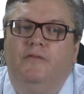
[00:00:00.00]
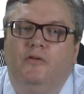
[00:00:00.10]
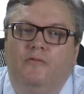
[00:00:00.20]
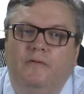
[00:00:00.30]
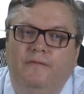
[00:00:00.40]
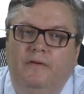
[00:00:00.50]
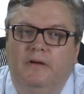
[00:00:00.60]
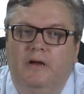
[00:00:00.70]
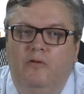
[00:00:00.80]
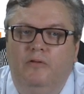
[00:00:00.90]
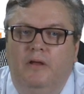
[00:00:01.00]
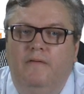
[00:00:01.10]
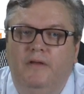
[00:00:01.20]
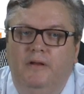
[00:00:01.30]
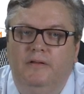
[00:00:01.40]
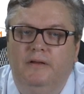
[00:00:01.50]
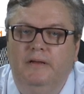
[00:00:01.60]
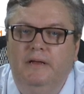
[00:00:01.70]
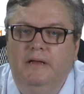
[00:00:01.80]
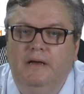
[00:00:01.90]
вирусов, коронавирида,
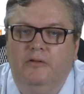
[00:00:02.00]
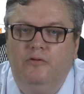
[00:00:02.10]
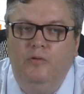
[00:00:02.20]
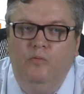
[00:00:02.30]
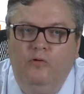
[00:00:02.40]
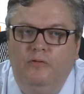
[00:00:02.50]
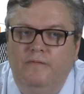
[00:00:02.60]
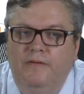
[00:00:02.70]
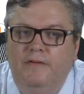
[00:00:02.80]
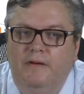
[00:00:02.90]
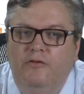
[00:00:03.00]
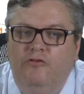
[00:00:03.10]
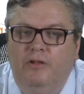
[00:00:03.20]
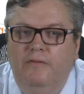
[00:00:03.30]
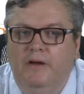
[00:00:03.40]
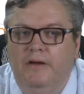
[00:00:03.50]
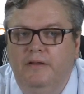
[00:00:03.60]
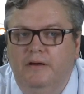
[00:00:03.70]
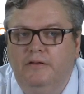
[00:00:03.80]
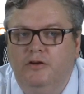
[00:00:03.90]
которые могут инфицировать человека и
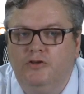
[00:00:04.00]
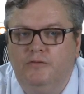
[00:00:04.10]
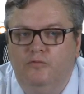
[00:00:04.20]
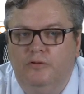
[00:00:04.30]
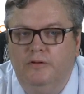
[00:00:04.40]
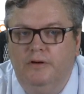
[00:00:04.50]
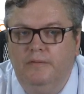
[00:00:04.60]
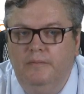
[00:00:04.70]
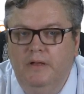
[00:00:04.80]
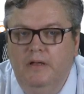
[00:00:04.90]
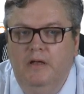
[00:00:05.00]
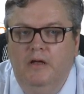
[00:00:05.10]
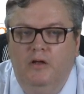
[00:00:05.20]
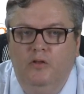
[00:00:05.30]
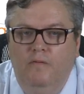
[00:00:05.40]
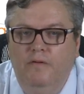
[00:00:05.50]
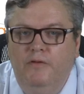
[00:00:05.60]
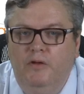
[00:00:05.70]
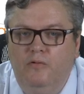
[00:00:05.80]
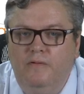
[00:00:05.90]
некоторых животных. Новый
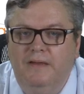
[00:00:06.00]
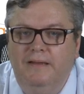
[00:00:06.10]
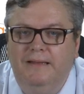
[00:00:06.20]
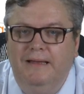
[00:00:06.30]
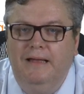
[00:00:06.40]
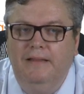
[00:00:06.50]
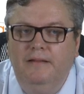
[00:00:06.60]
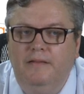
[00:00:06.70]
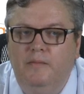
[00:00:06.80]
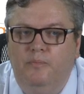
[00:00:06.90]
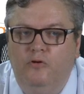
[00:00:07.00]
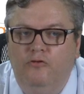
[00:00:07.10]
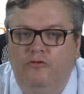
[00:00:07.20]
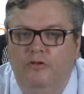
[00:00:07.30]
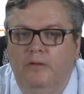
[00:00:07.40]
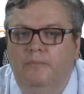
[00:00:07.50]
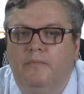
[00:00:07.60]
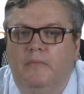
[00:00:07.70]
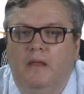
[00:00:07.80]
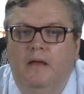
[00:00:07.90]
вирус – это одноцепочный
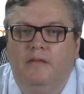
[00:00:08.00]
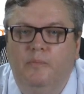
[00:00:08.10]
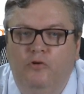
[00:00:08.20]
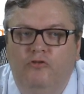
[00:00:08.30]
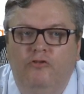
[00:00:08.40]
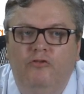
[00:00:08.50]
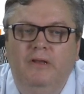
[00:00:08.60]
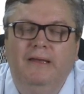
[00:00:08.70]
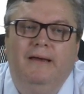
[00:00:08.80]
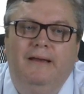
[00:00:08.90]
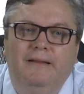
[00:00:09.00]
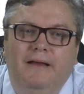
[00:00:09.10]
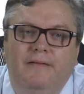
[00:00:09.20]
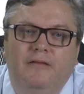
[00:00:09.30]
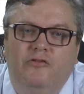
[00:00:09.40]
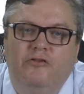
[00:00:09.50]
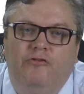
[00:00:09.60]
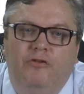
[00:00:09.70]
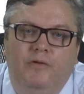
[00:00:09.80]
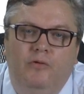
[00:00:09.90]
цепочечный
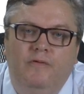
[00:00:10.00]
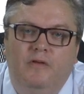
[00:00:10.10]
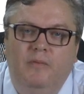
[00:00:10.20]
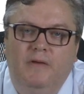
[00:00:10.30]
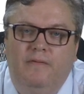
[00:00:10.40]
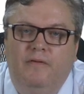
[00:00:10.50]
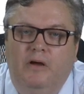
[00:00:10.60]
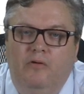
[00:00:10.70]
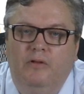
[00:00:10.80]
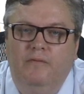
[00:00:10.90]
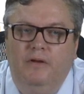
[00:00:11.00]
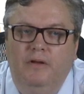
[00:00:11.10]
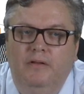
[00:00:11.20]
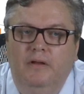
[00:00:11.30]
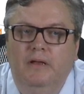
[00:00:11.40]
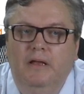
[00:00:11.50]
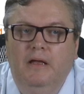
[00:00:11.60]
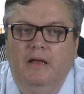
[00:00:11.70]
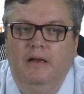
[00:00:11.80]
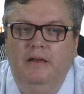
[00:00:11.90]
РНК-содержащий вирус семейства коронавирида
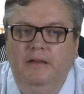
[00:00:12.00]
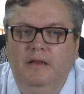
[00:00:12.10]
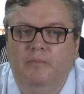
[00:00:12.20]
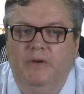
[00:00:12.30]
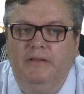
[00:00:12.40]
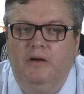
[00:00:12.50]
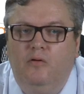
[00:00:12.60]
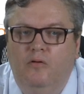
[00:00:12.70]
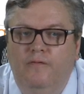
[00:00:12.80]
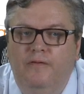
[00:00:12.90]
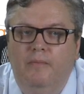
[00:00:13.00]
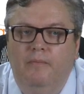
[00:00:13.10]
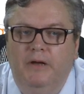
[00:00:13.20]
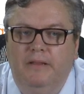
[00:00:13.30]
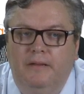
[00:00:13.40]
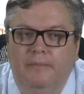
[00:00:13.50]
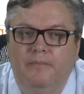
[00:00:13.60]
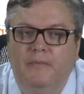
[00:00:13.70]
линии бета-ков-бета.